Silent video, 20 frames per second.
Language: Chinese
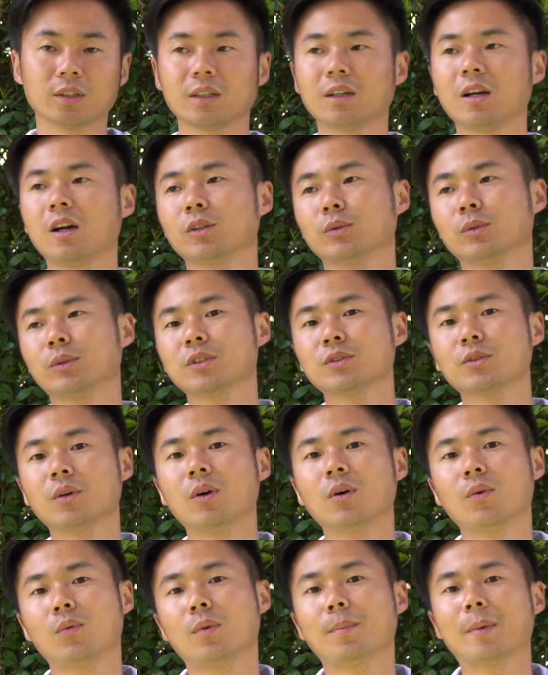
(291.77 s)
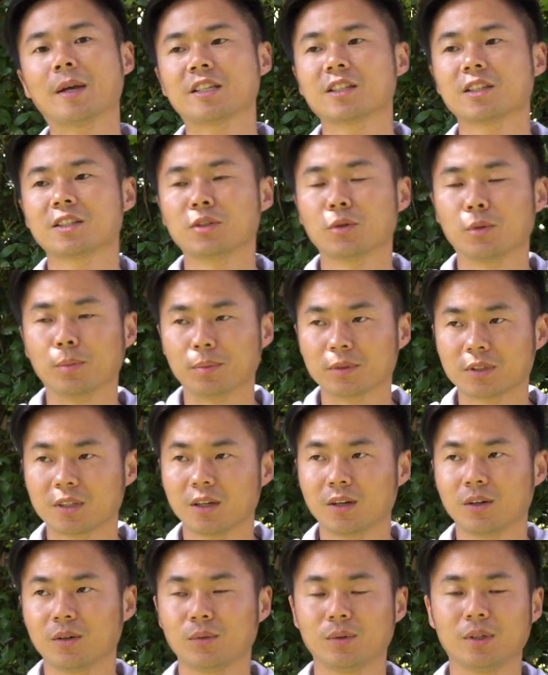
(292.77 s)
当然，好多人说我买相机我不是
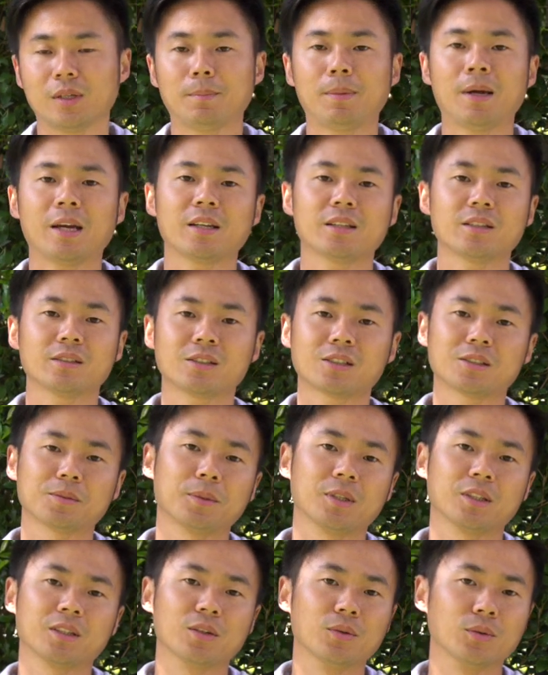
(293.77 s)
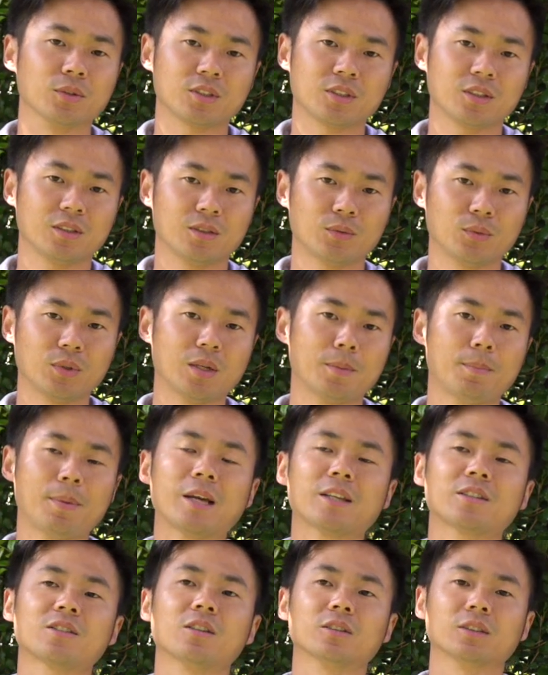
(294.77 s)
要为了拍视频的，我是为了
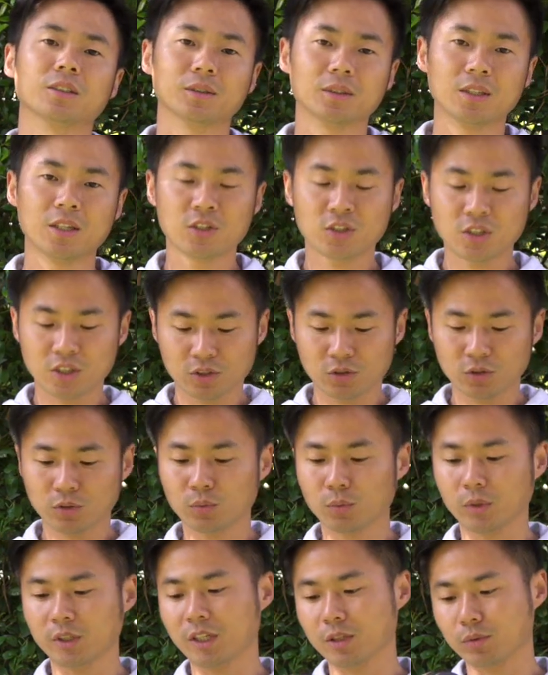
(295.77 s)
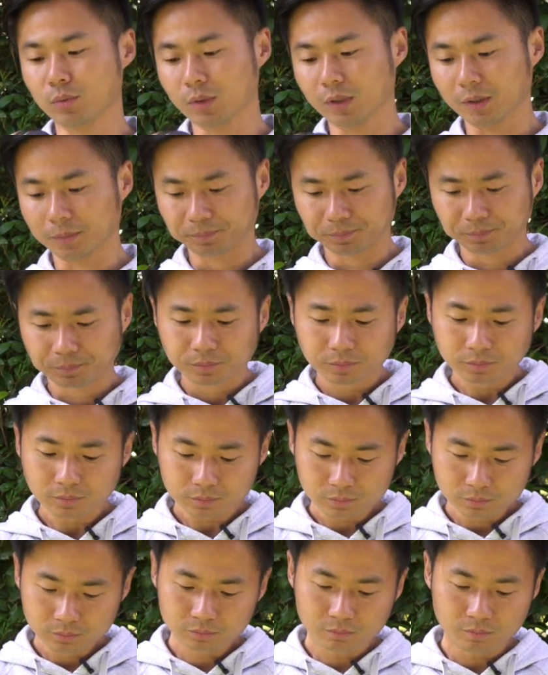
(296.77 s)
拍照的。这也就是我想说的，
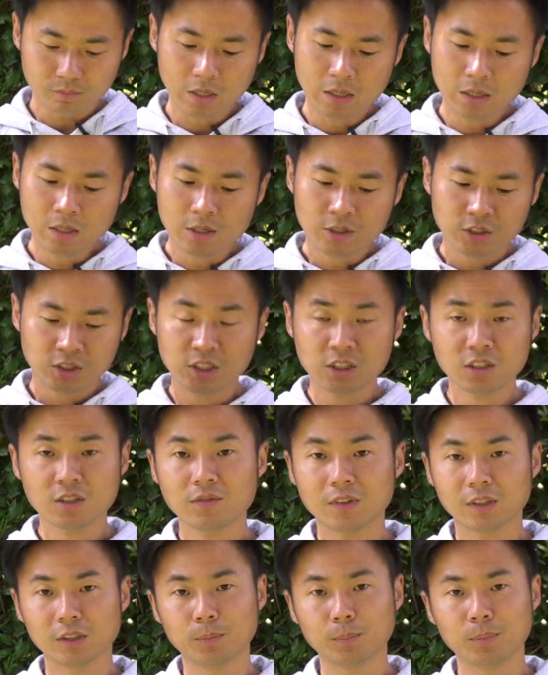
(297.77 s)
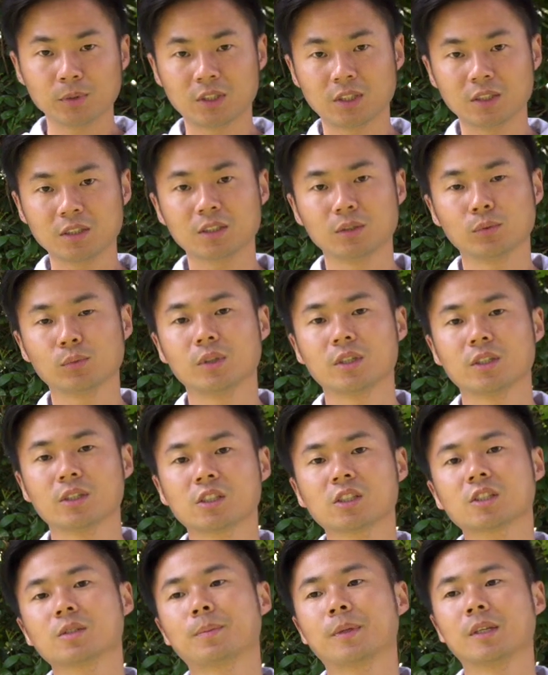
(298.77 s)
机身防抖不仅仅对
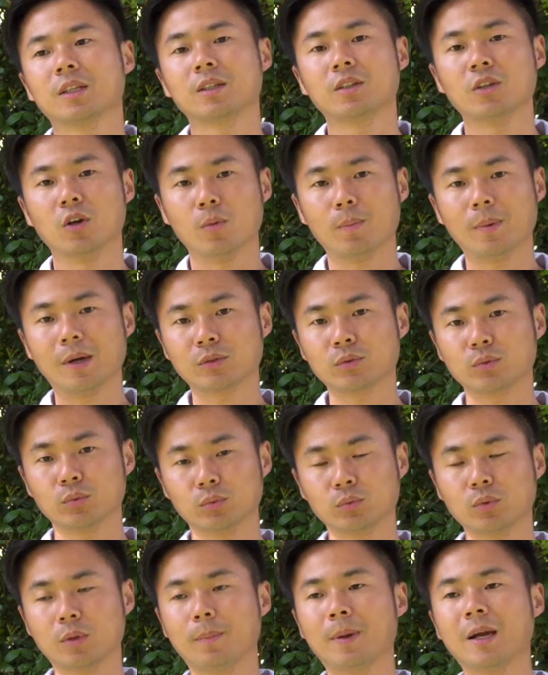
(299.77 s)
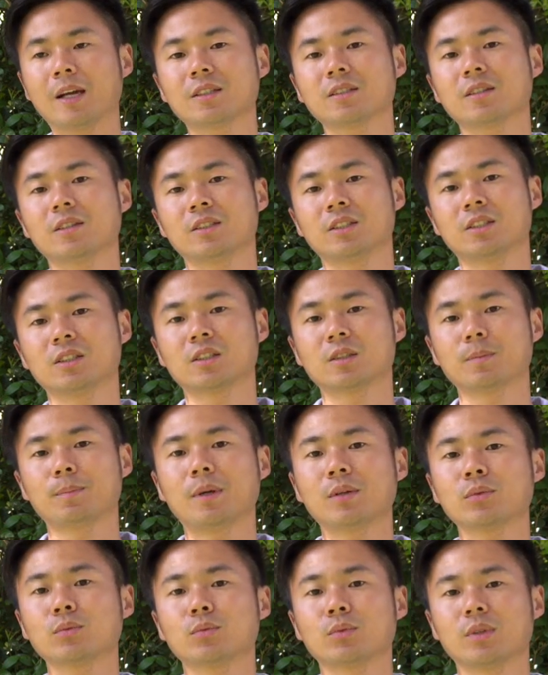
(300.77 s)
视频有帮助，对拍照其实
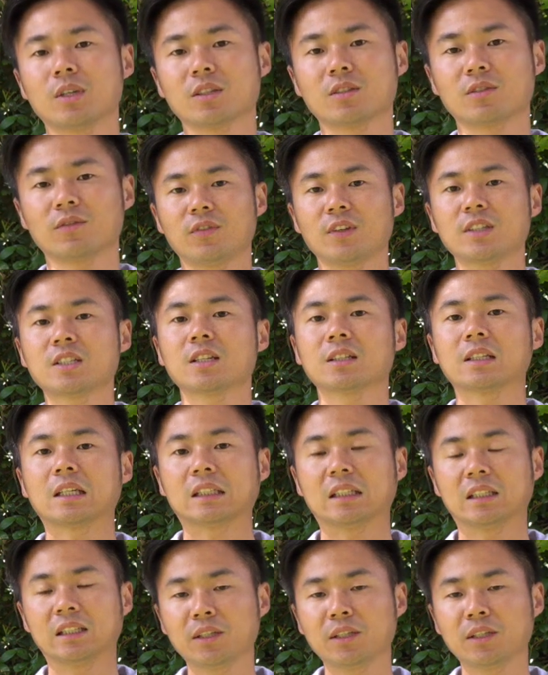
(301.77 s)
帮助也非常大的。